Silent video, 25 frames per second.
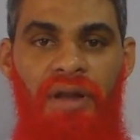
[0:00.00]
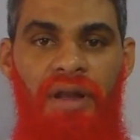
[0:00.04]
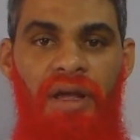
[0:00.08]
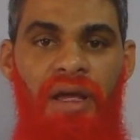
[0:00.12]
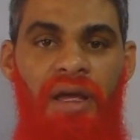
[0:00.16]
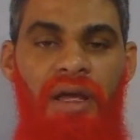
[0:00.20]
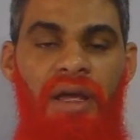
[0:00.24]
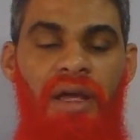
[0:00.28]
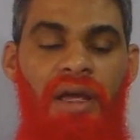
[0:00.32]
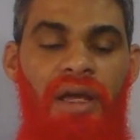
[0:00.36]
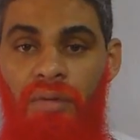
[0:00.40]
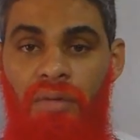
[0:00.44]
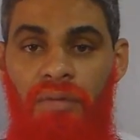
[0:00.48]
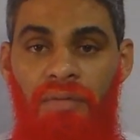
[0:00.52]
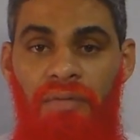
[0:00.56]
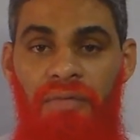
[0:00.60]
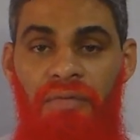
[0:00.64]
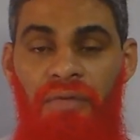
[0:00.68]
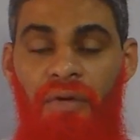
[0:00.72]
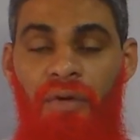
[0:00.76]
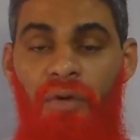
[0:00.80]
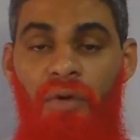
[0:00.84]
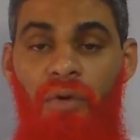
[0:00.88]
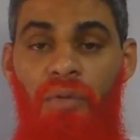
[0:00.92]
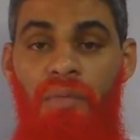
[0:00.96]
né?
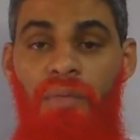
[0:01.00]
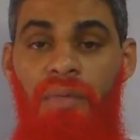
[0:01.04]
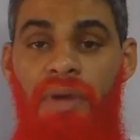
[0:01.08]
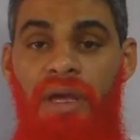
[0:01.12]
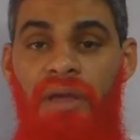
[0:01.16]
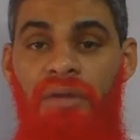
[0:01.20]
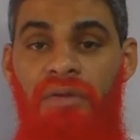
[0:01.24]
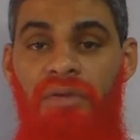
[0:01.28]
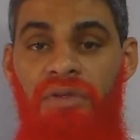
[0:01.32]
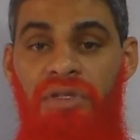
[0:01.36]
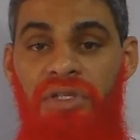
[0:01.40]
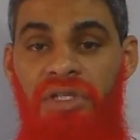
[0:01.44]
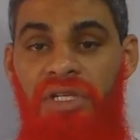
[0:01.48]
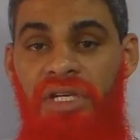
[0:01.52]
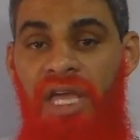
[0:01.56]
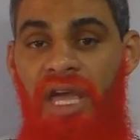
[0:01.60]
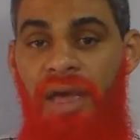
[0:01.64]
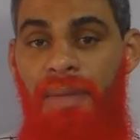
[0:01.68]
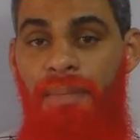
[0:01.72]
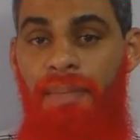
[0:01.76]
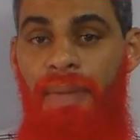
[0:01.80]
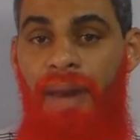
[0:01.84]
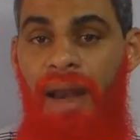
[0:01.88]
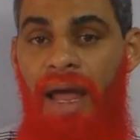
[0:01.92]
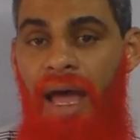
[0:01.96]
Foi o medo de
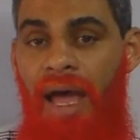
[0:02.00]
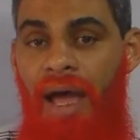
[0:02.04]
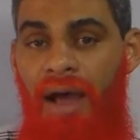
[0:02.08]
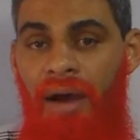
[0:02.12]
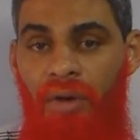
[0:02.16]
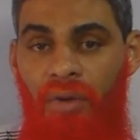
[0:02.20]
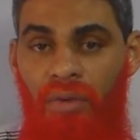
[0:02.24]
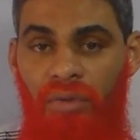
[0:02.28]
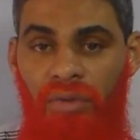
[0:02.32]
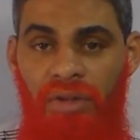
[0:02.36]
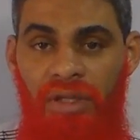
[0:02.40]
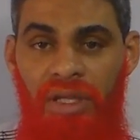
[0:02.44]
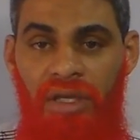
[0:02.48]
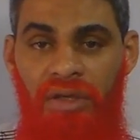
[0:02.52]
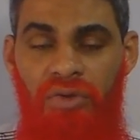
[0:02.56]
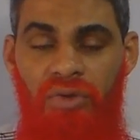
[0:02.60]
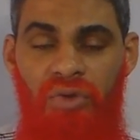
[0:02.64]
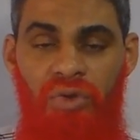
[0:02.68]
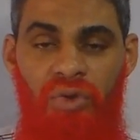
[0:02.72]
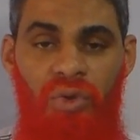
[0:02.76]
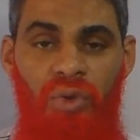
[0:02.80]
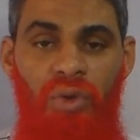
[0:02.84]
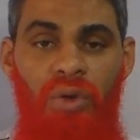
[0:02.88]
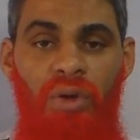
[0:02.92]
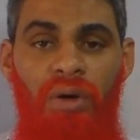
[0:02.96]
quebrar o
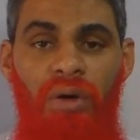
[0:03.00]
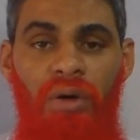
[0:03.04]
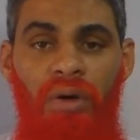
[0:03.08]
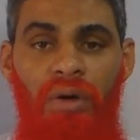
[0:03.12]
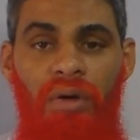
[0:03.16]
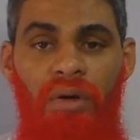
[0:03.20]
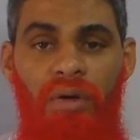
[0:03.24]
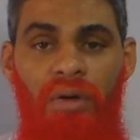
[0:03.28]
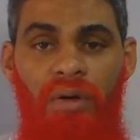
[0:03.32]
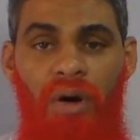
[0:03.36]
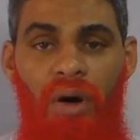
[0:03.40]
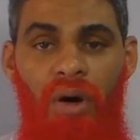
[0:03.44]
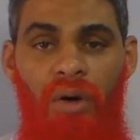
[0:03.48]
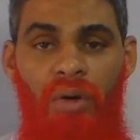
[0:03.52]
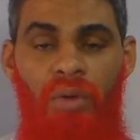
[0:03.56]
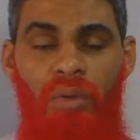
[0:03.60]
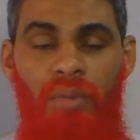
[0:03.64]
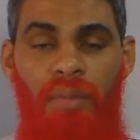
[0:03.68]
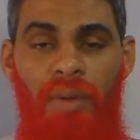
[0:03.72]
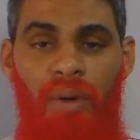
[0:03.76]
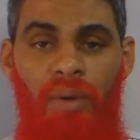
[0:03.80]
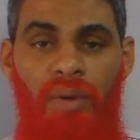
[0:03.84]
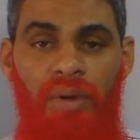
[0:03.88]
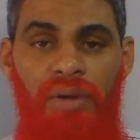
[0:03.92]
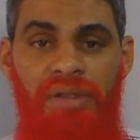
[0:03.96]
tensor,
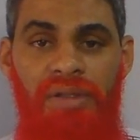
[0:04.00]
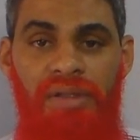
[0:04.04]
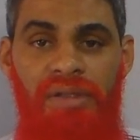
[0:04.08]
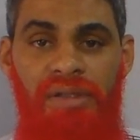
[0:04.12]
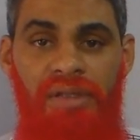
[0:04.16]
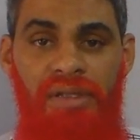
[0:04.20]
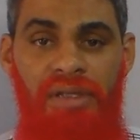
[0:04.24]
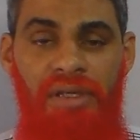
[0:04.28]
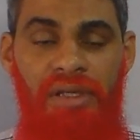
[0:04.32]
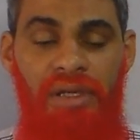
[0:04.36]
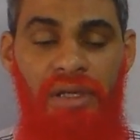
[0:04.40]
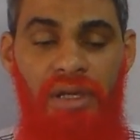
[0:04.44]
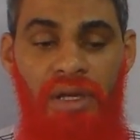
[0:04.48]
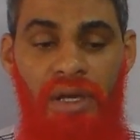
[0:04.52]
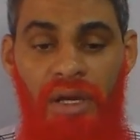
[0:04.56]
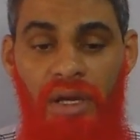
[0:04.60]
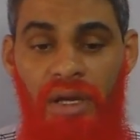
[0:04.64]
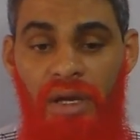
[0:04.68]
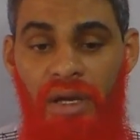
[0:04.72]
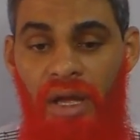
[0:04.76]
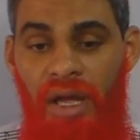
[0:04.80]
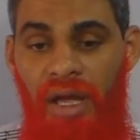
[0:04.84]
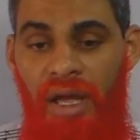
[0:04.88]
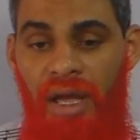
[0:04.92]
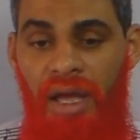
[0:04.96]
alguma coisa assim?
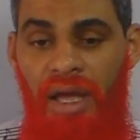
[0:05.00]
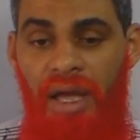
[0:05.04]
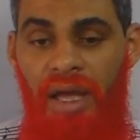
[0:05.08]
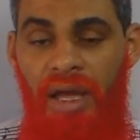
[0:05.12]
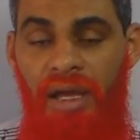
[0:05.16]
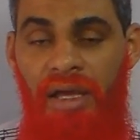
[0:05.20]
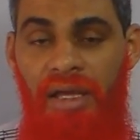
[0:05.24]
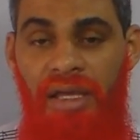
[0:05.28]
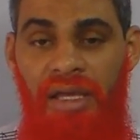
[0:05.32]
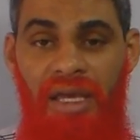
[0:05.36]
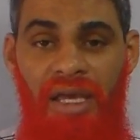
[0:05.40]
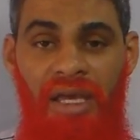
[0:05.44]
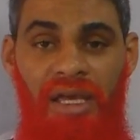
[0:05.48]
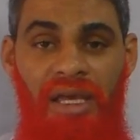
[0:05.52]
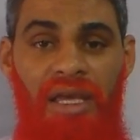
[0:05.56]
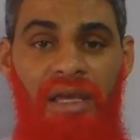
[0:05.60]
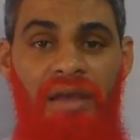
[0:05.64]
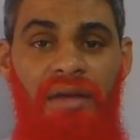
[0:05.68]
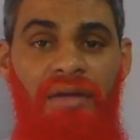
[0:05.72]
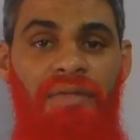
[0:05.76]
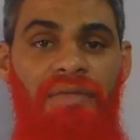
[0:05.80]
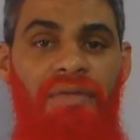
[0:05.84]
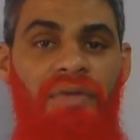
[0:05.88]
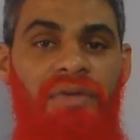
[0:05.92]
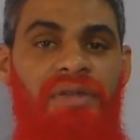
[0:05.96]
É, que
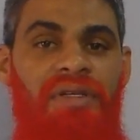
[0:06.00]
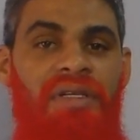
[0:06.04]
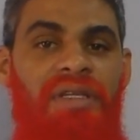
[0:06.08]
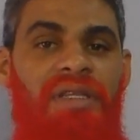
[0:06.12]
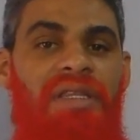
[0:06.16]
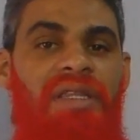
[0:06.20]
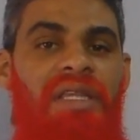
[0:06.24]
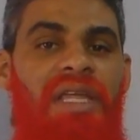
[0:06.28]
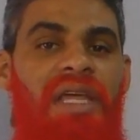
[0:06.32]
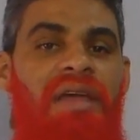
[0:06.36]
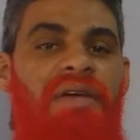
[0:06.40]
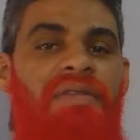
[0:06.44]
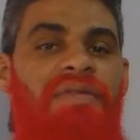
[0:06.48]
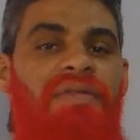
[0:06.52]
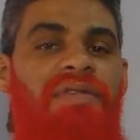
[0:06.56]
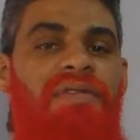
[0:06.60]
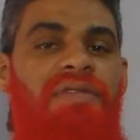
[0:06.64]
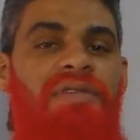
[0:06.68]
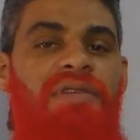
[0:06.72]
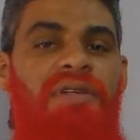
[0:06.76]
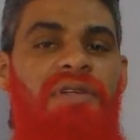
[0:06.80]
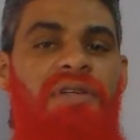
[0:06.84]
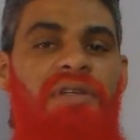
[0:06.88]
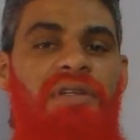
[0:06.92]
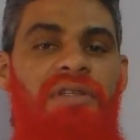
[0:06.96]
que você teve
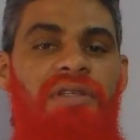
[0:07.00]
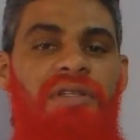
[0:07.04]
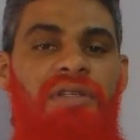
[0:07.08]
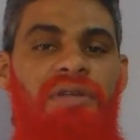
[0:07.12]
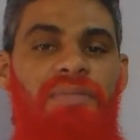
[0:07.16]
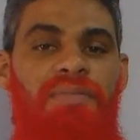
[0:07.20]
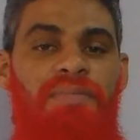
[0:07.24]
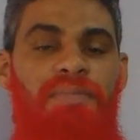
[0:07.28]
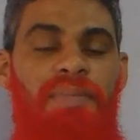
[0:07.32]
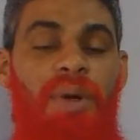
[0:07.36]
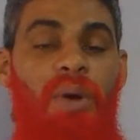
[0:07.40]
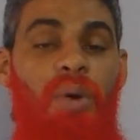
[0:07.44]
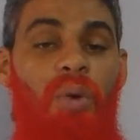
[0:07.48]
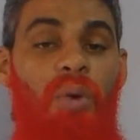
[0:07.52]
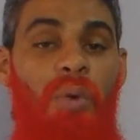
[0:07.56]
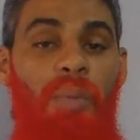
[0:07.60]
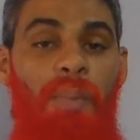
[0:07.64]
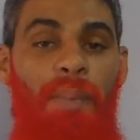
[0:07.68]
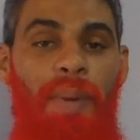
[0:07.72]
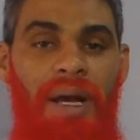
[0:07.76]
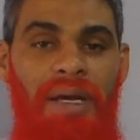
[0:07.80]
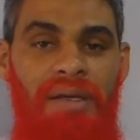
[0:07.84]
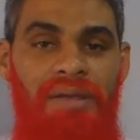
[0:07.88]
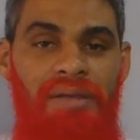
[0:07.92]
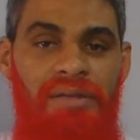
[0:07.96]
de, de
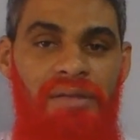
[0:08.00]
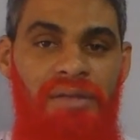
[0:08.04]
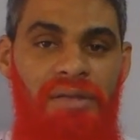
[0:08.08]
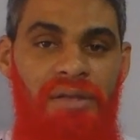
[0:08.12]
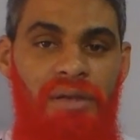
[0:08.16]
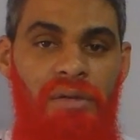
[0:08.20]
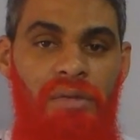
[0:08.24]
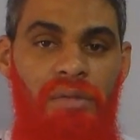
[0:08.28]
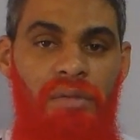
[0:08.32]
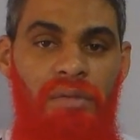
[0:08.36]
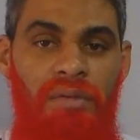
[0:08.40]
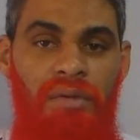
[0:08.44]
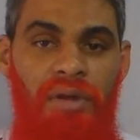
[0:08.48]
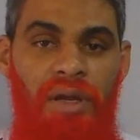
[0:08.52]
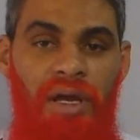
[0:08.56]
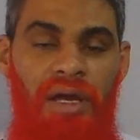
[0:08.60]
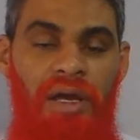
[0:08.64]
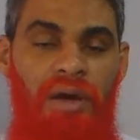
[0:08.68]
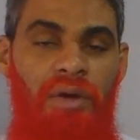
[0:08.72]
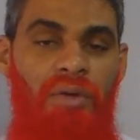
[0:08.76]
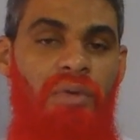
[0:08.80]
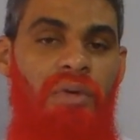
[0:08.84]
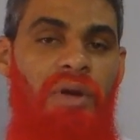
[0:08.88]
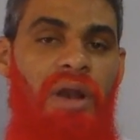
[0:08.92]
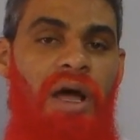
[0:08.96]
preocupação na
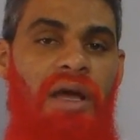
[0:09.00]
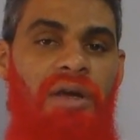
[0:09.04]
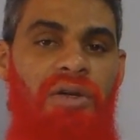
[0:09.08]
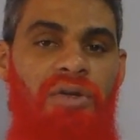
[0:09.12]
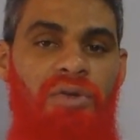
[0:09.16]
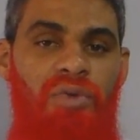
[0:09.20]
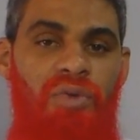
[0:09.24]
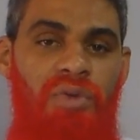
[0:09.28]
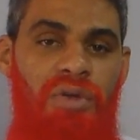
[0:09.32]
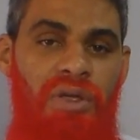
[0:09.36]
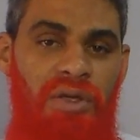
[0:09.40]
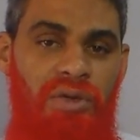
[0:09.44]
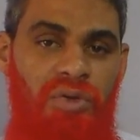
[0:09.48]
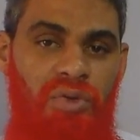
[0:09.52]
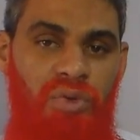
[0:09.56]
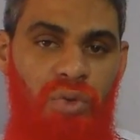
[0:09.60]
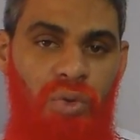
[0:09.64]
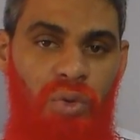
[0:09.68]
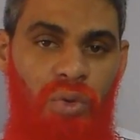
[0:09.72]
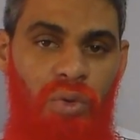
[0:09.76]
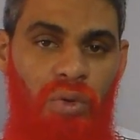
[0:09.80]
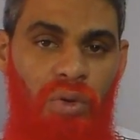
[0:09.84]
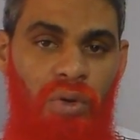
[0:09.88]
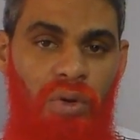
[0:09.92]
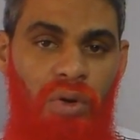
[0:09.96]
regulagem do
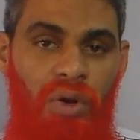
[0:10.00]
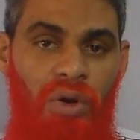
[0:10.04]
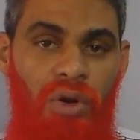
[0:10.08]
tensor?